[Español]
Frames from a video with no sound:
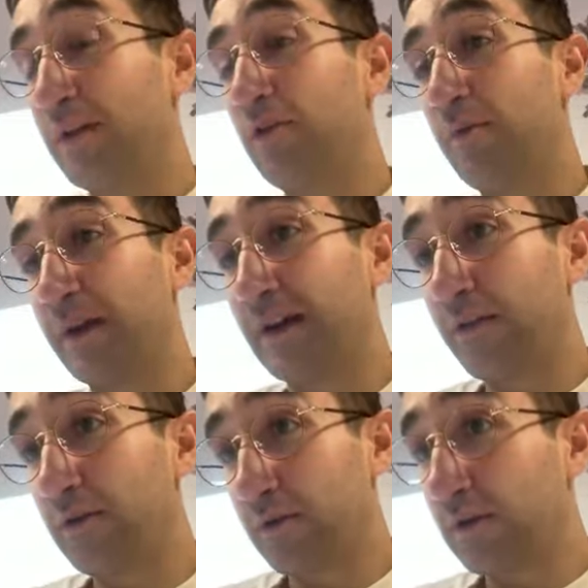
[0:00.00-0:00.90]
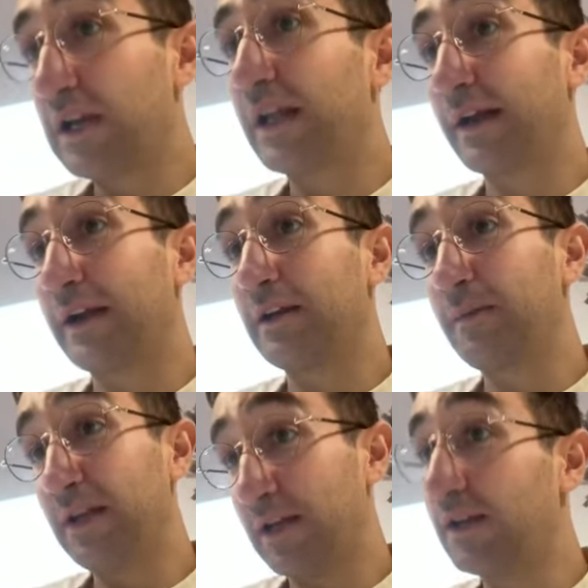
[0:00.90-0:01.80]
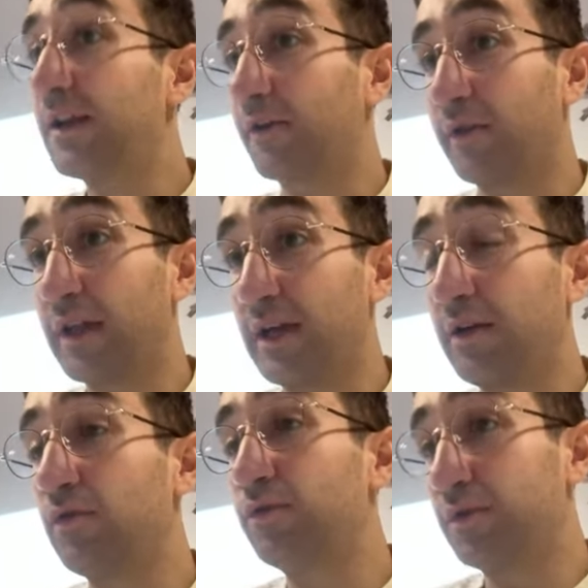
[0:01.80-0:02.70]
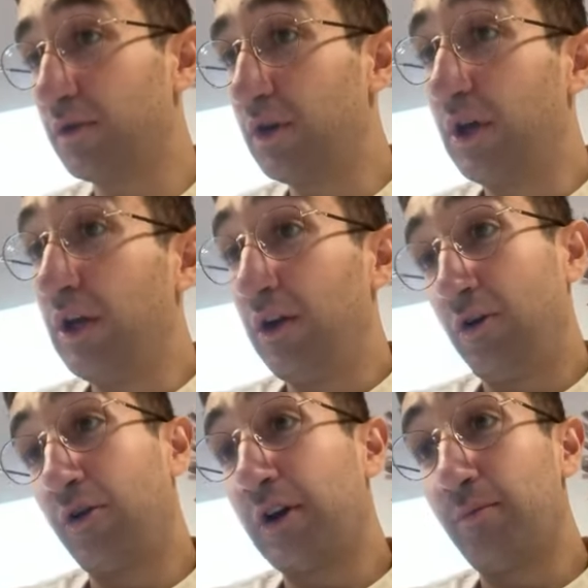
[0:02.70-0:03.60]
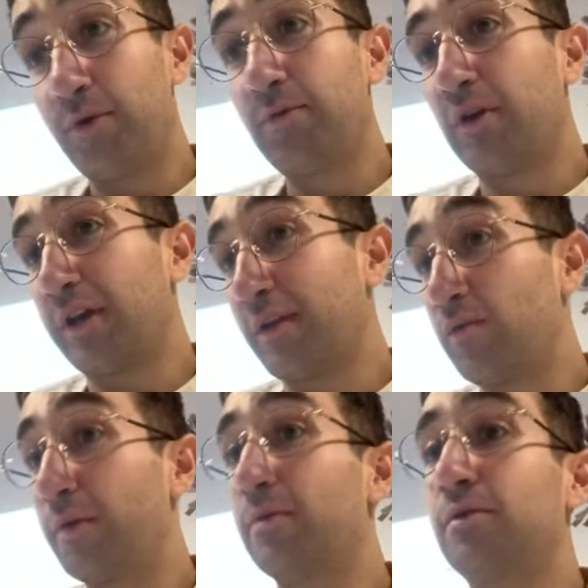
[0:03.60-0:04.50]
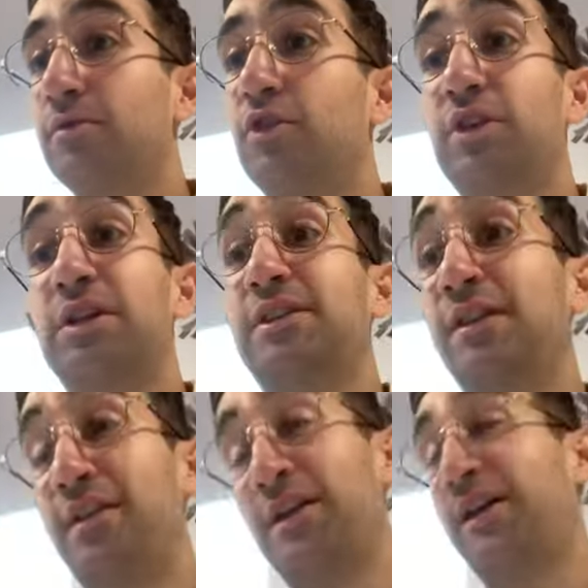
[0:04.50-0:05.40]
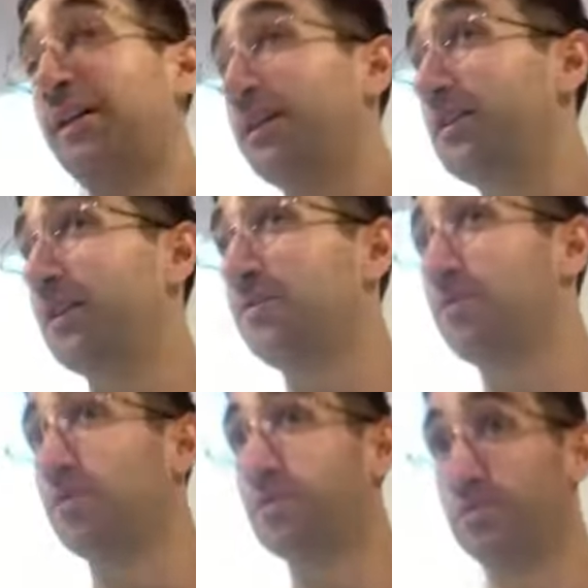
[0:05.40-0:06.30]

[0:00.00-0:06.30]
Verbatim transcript: del gobernador que le recrimina y le rodea junto con el pueblo, que de nuevo los que están cerca de Guillermo